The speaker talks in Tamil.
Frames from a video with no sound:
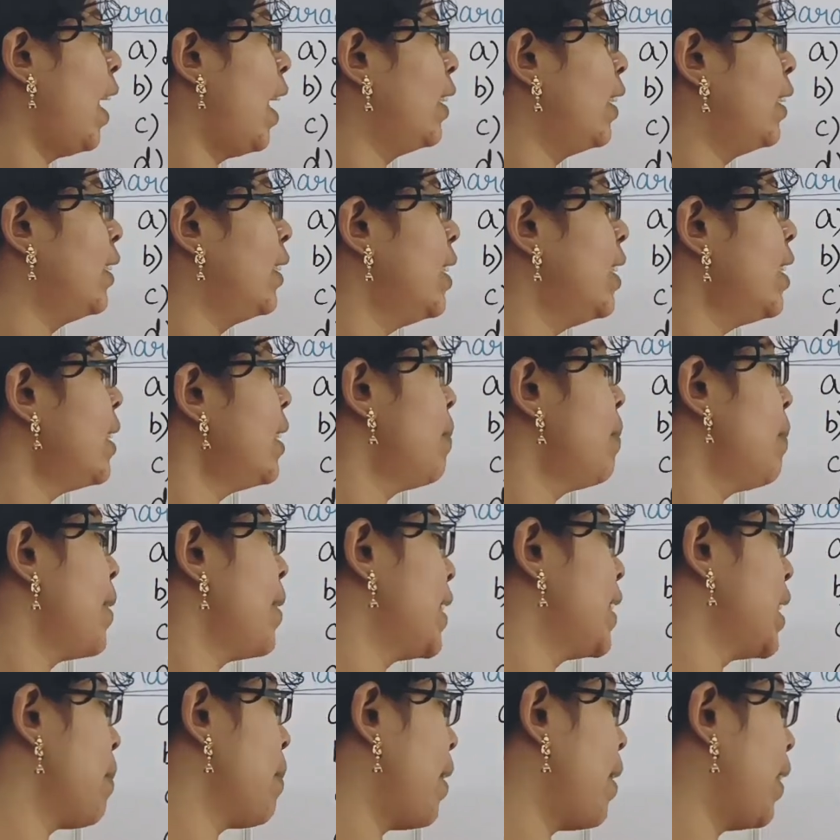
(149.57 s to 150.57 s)
அண்ட் திஸ்
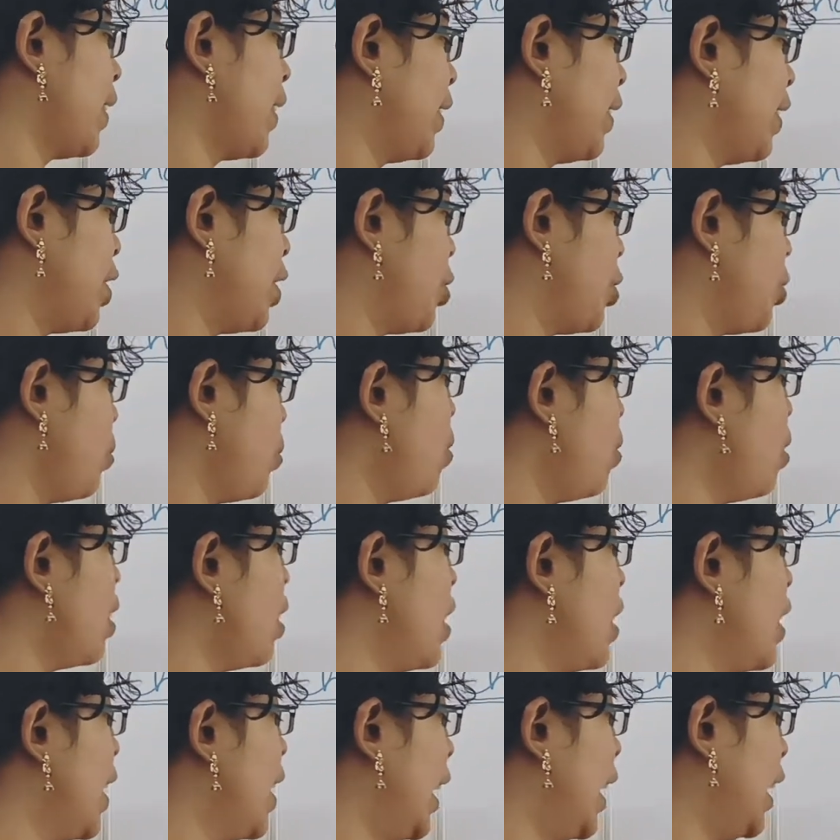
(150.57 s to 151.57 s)
மெரிசமேட்டிக் டிஷ்யூ
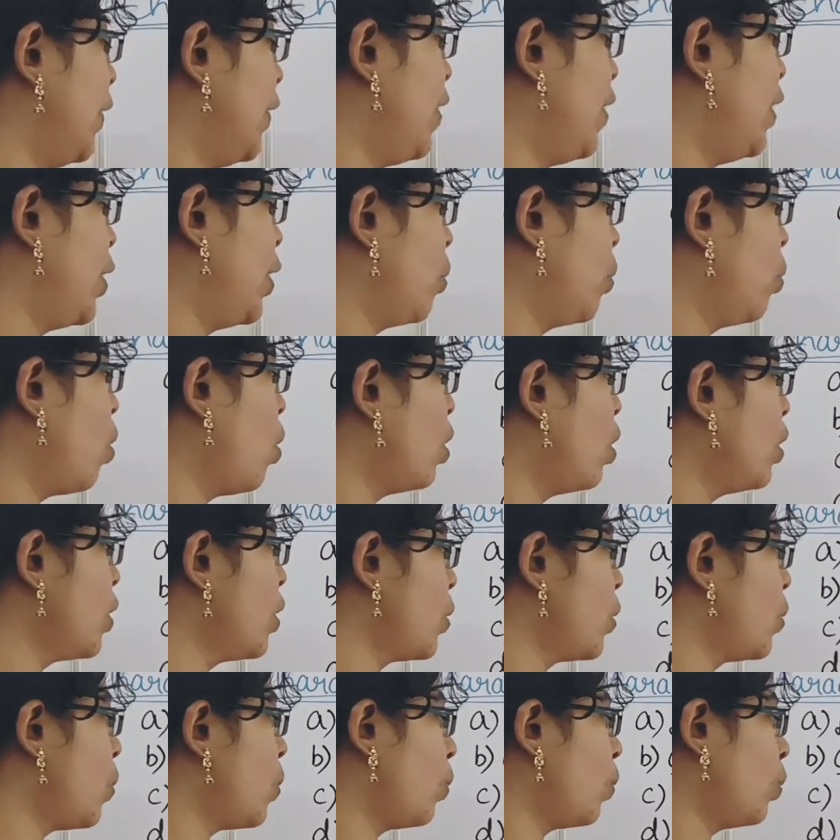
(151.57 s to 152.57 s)
இட் வில் டு நாட்
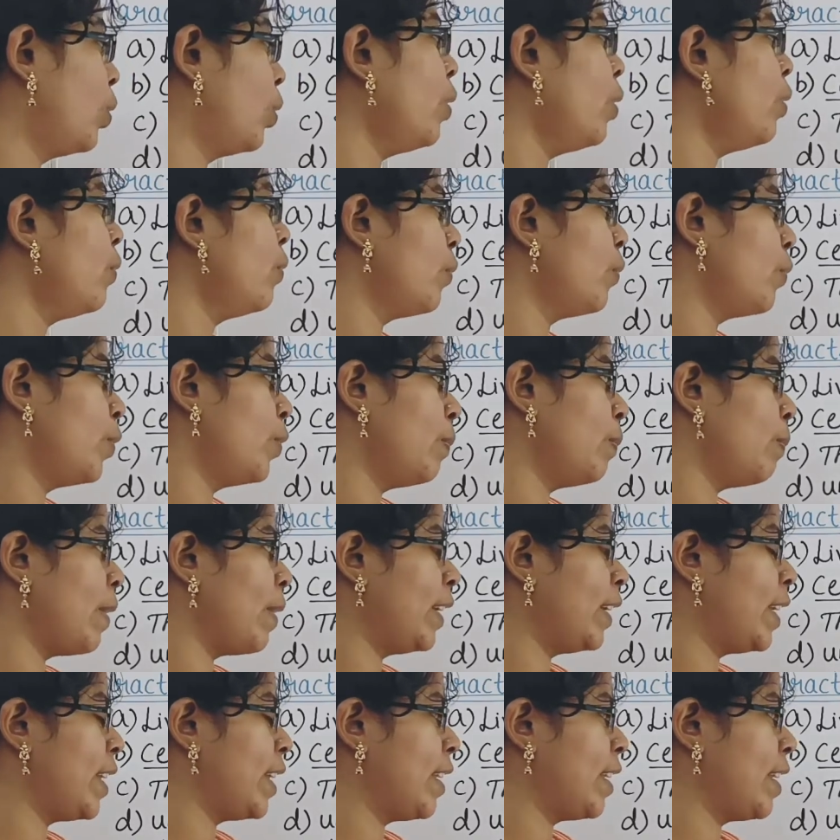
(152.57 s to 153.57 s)
ஸ்டோர் த ஃபுட்
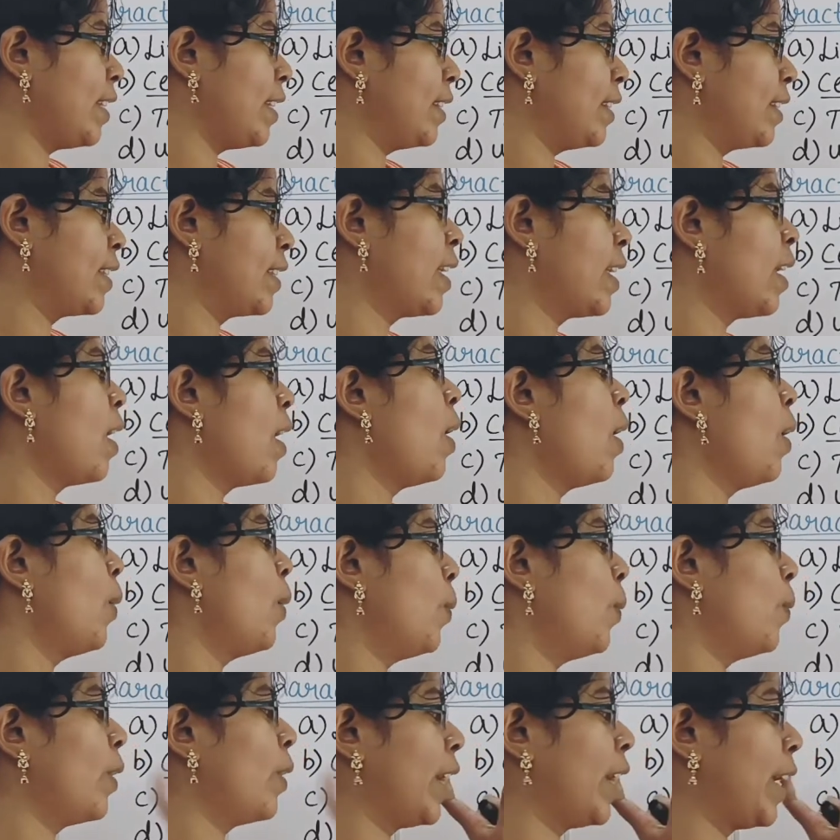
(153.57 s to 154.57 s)
மெட்டீரியல்ஸ்
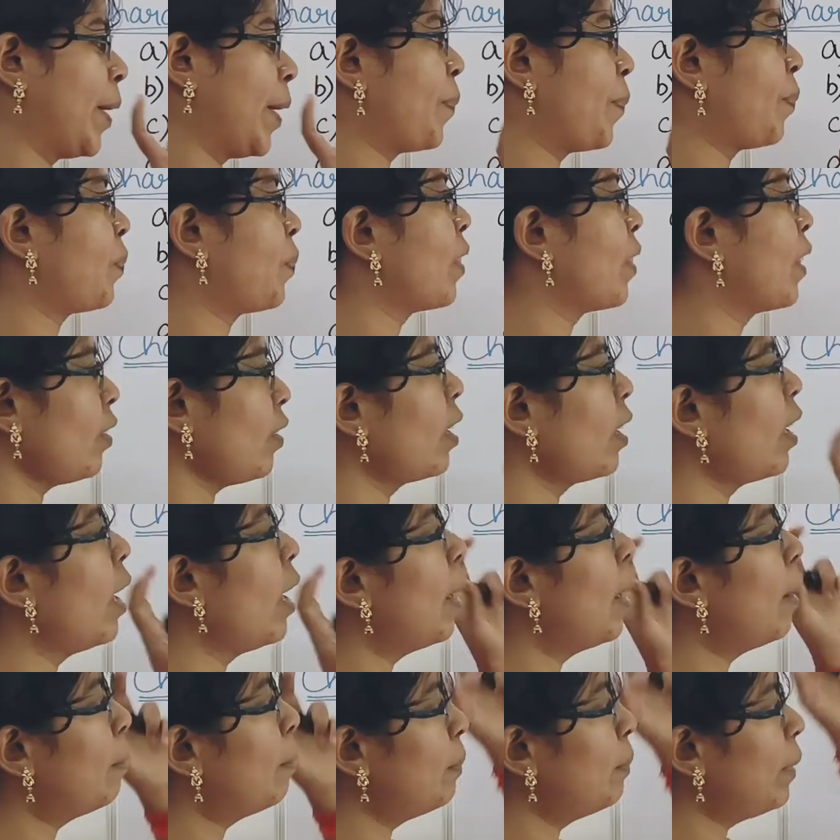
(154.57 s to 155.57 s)
ஓகே
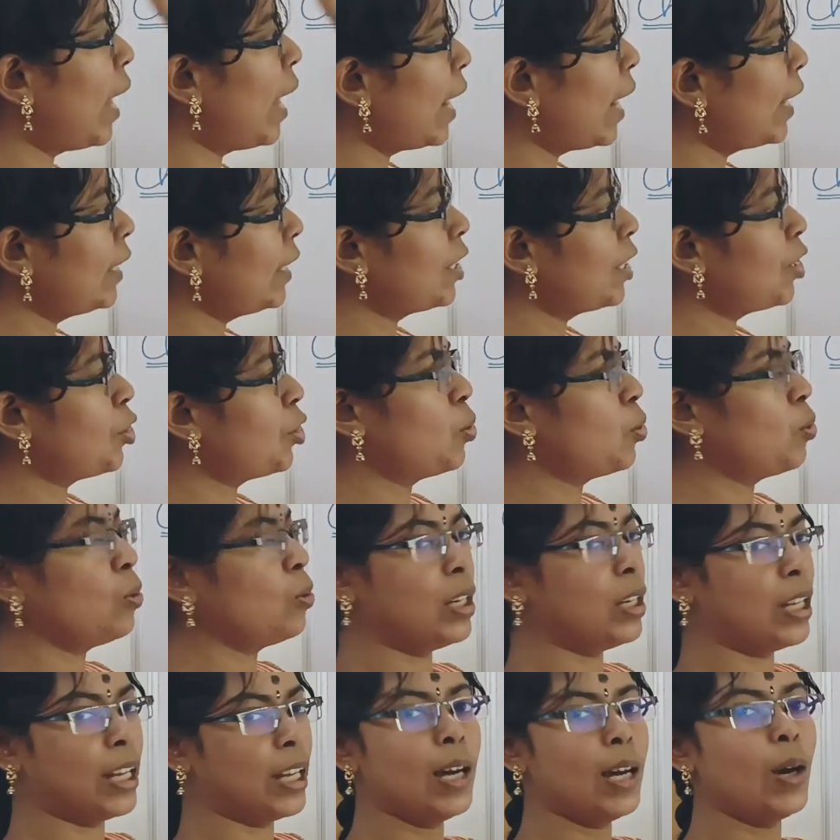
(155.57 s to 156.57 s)
பிளாக்
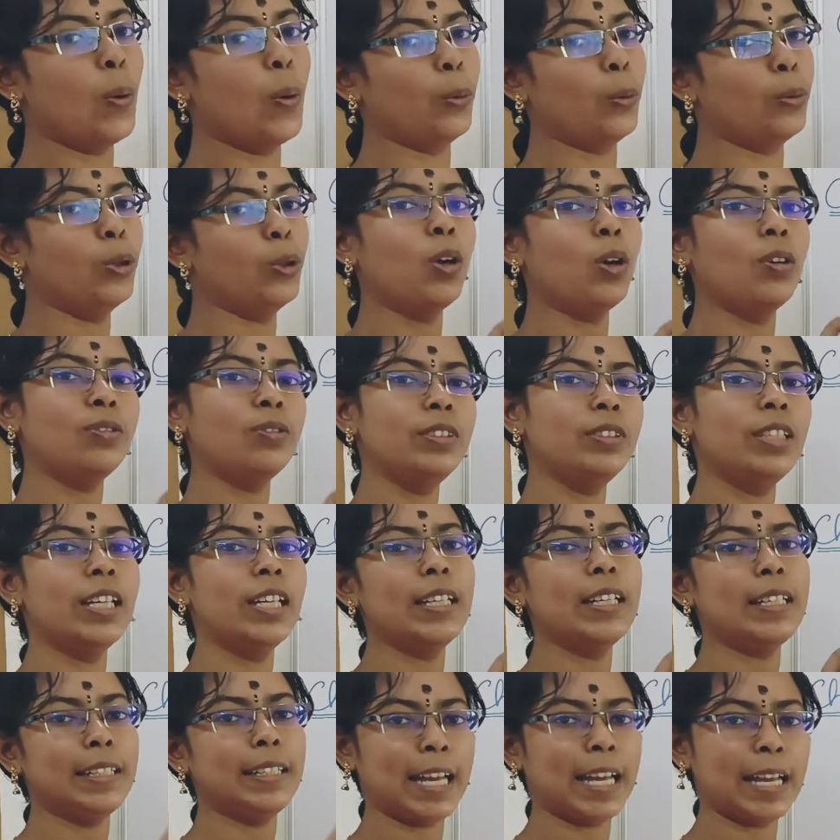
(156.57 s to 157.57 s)
டிஷ்யூவில் ஒன் ஆஃப் த
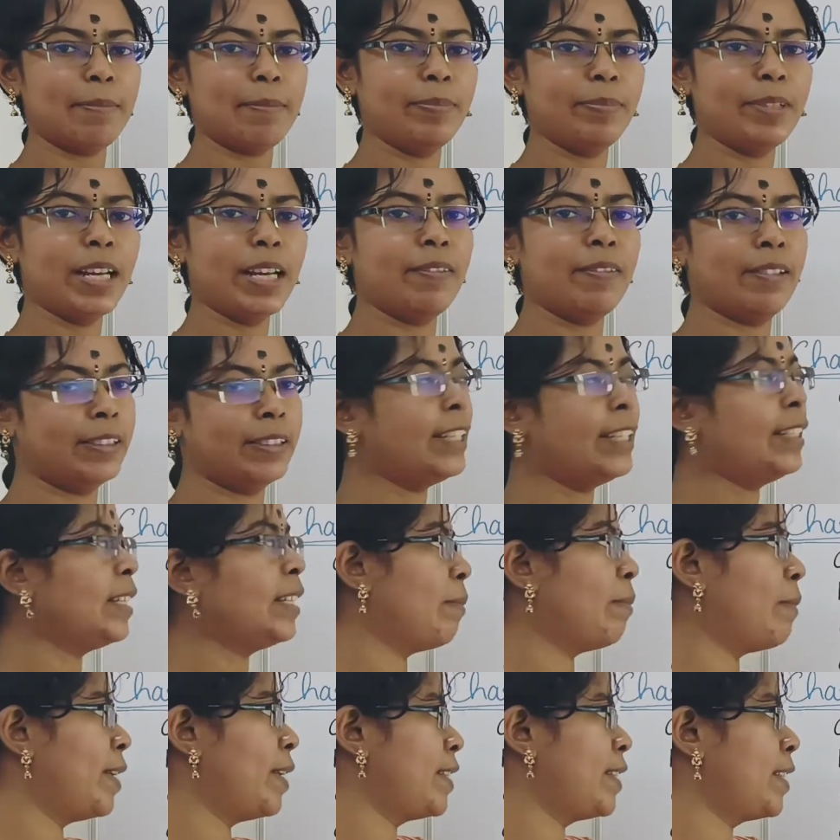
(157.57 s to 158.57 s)
டைப் தான் வந்து
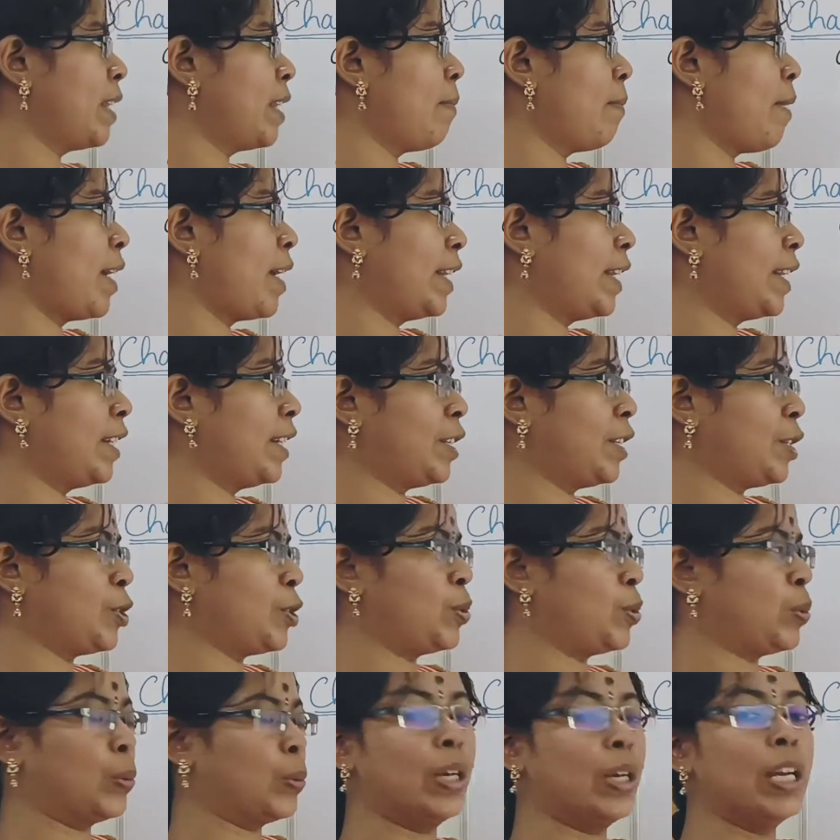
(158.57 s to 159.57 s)
இந்த மெரிசமேட்டிக்
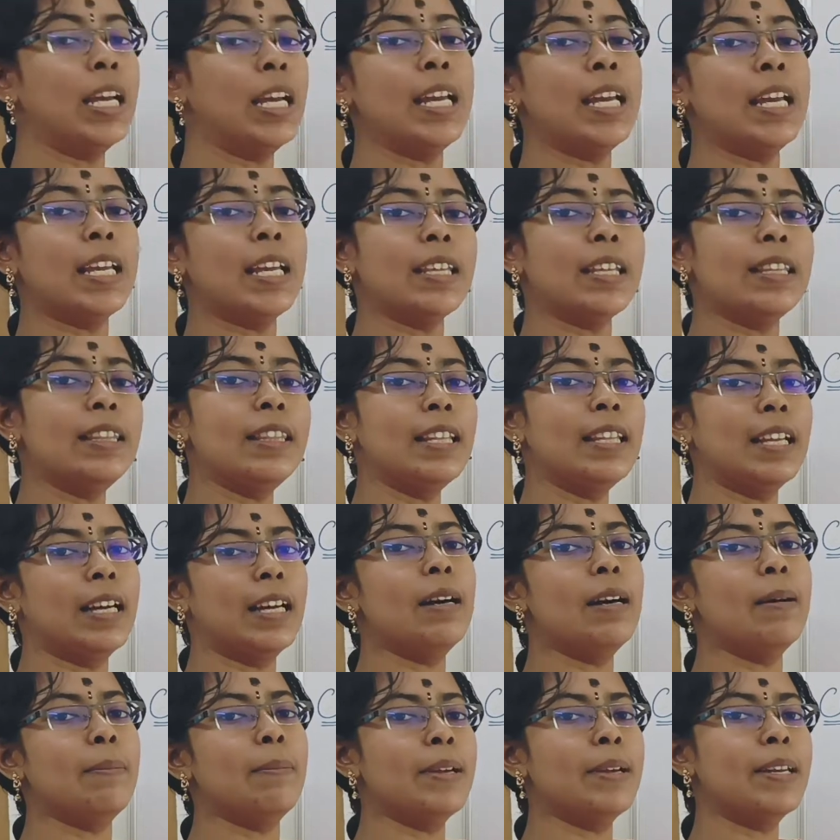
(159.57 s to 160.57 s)
டிஷ்யூ இந்த
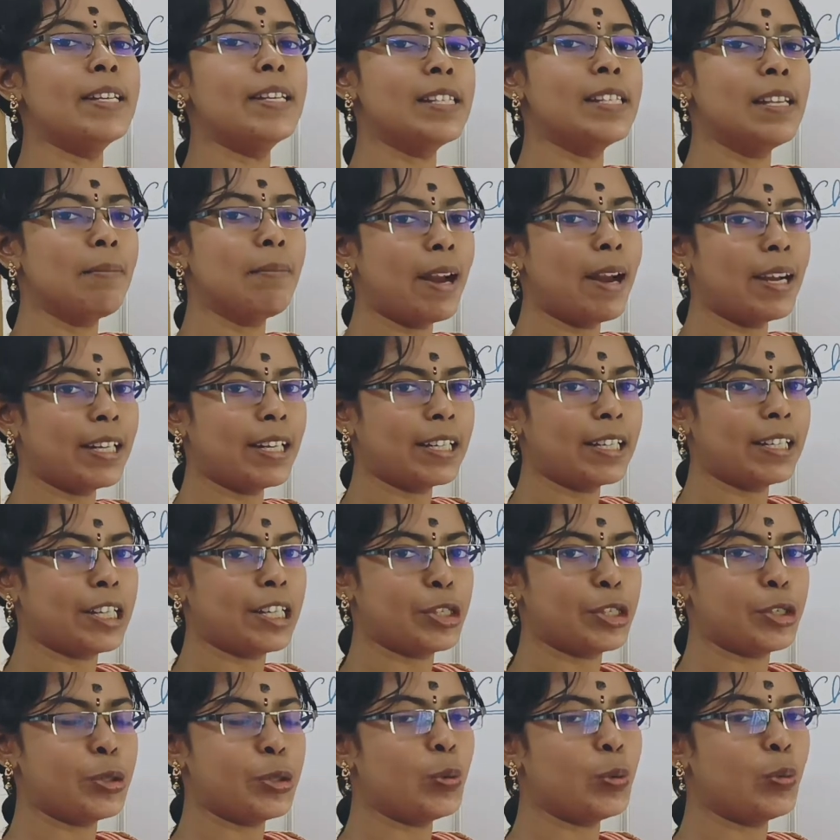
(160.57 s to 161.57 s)
மெரிசமேட்டிக்
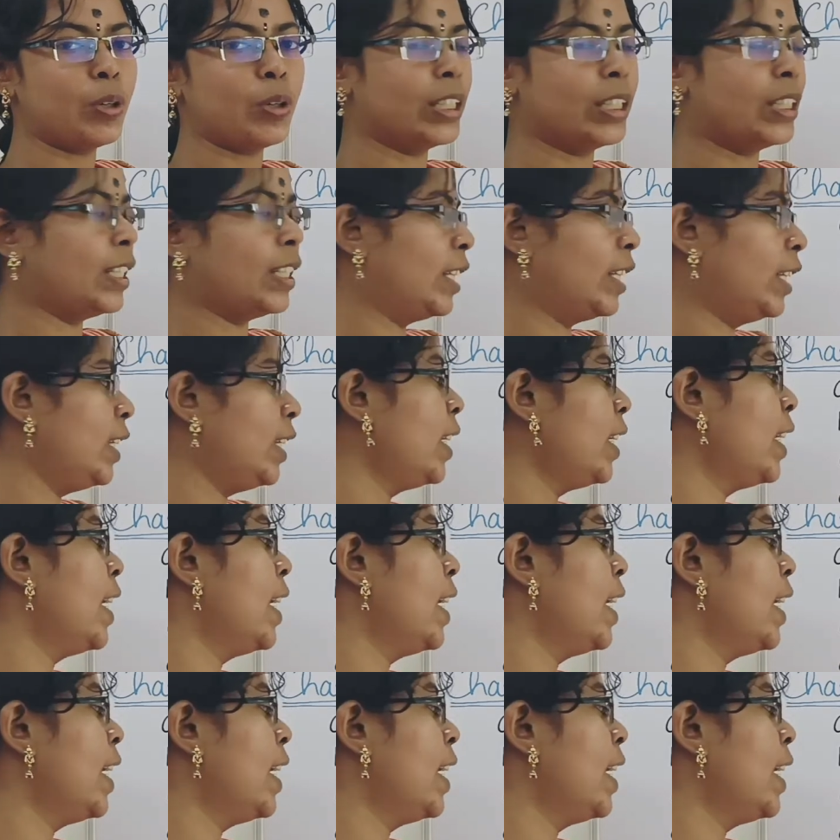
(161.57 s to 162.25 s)
டிஷ்யூ வந்து